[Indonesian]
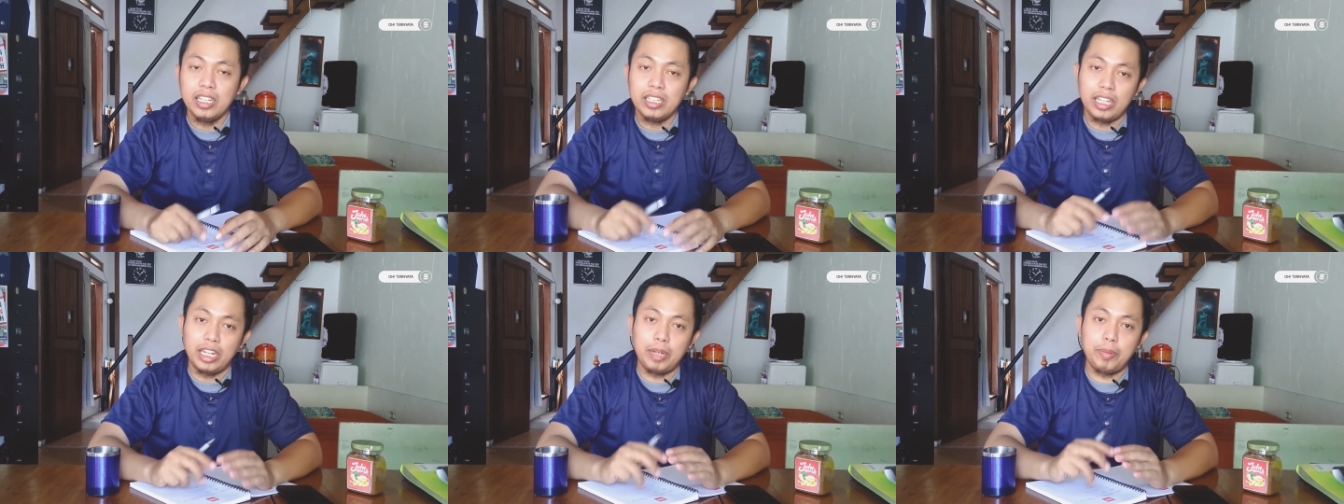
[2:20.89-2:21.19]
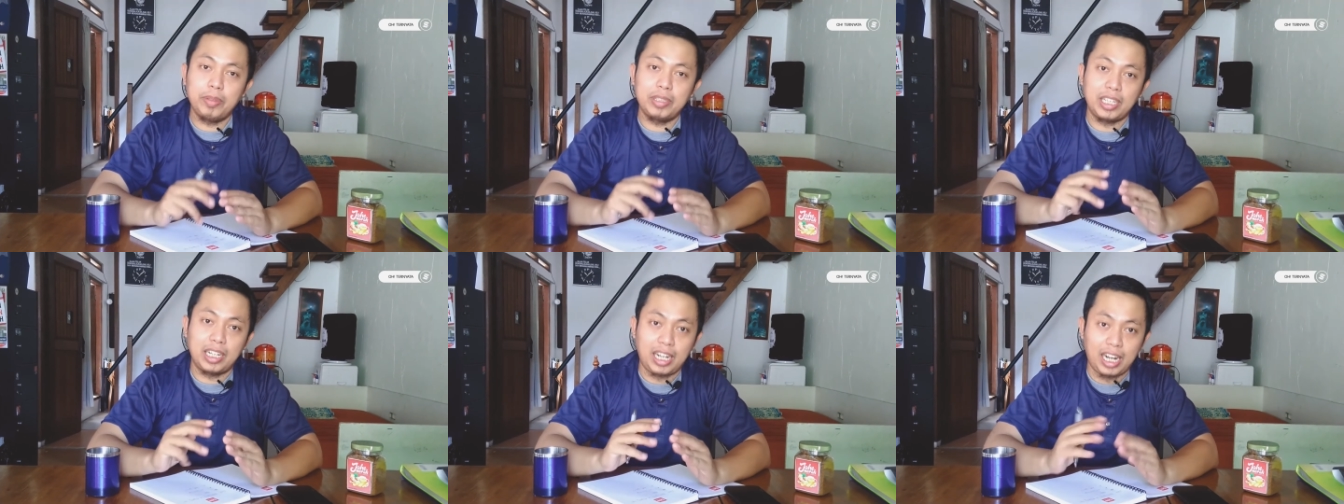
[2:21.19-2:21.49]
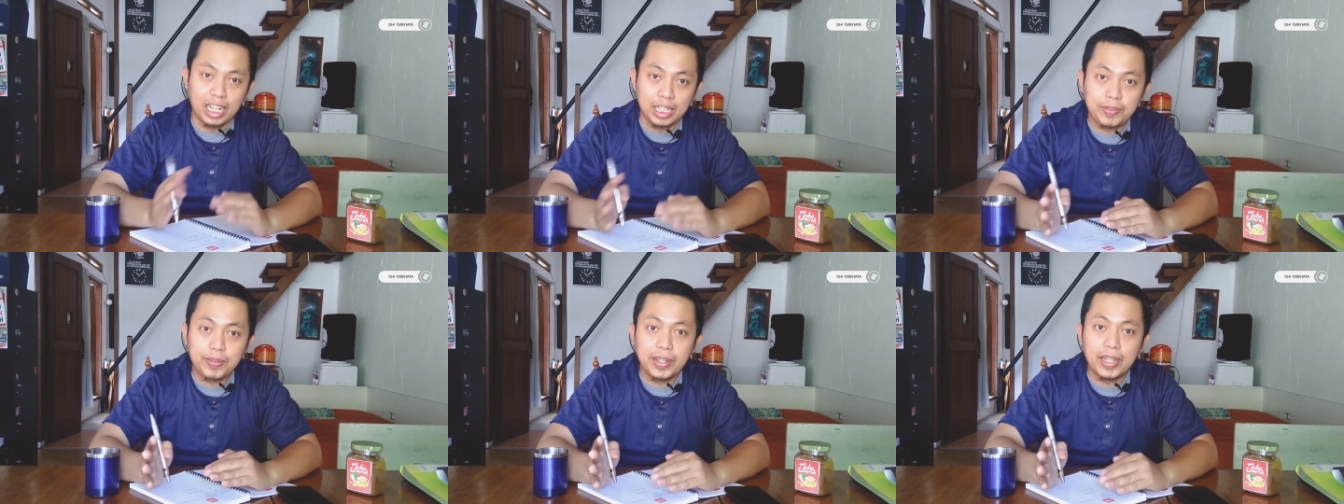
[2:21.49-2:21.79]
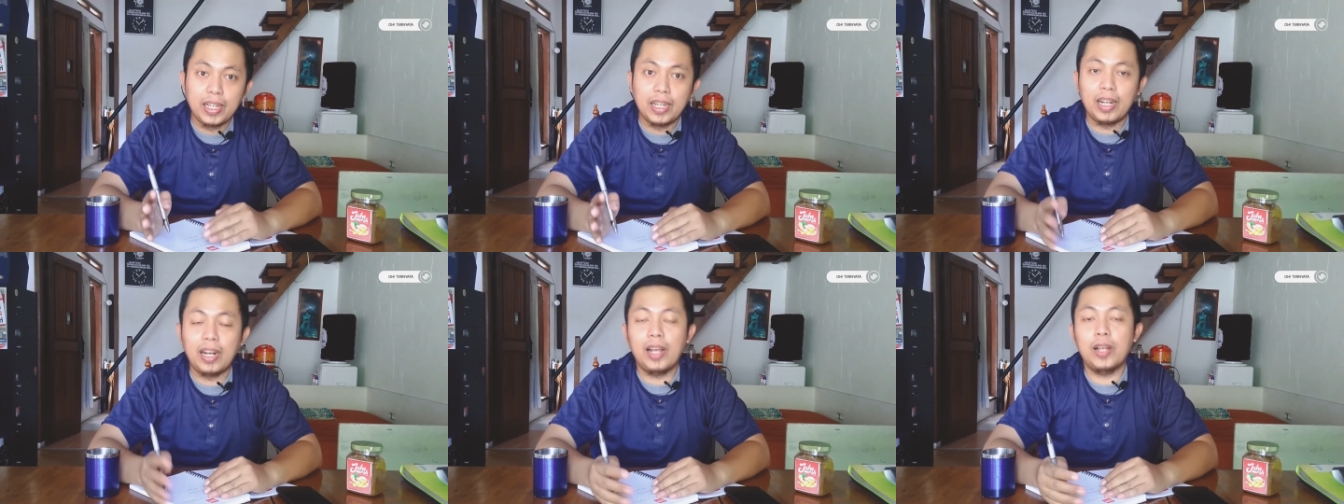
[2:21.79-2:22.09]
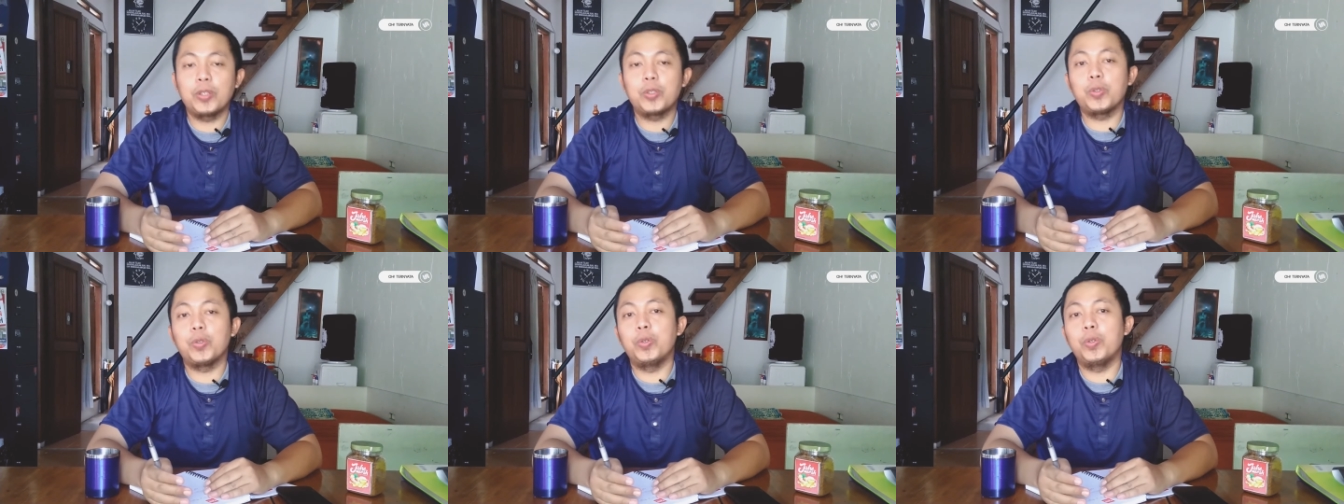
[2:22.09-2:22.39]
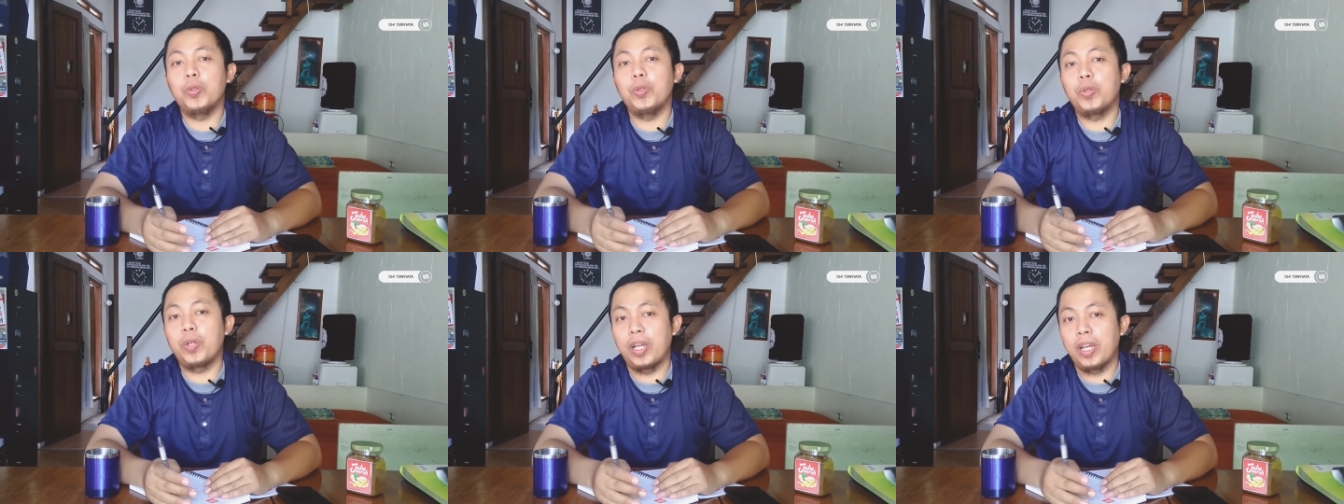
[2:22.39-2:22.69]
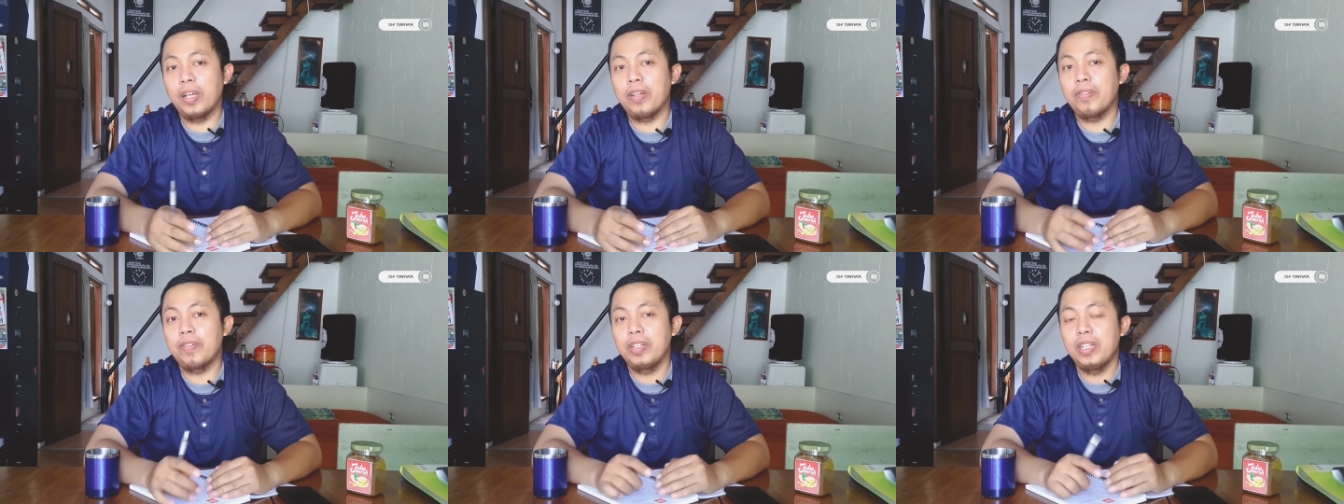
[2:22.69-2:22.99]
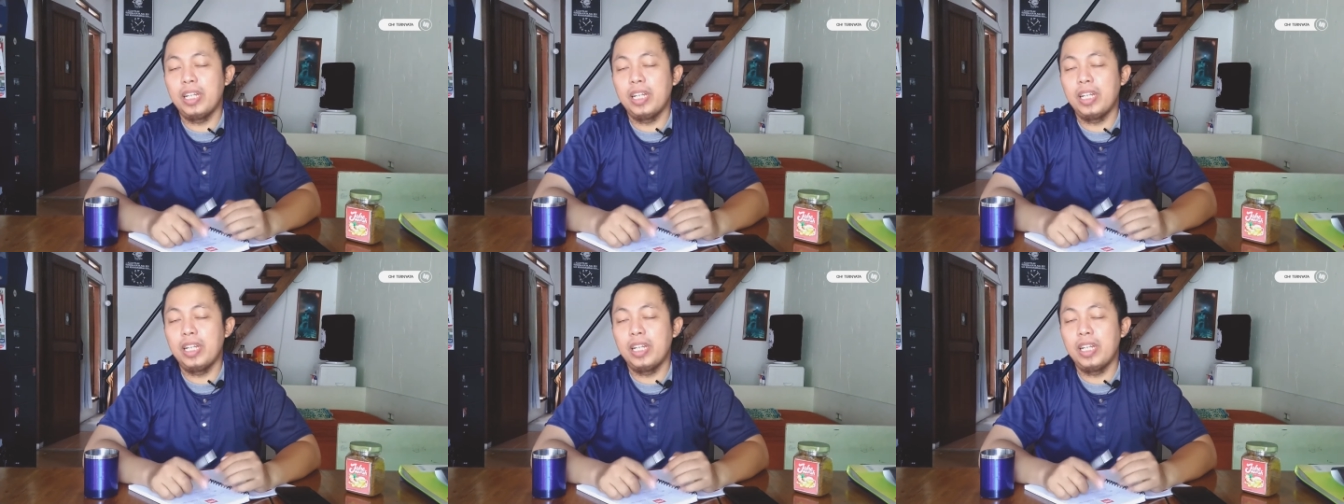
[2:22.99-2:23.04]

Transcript: jadi bisa transfer langsung ya